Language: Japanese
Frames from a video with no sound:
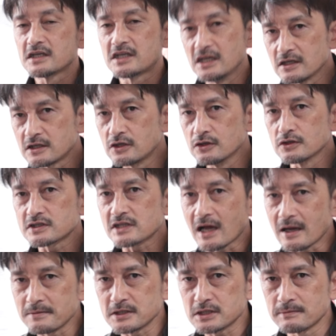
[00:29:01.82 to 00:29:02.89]
緊急
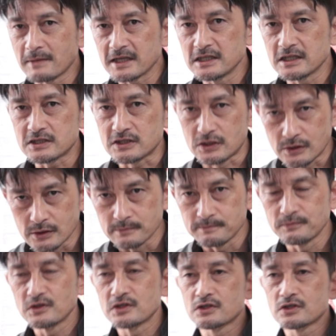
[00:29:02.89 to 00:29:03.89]
サービスマンに次ぐ、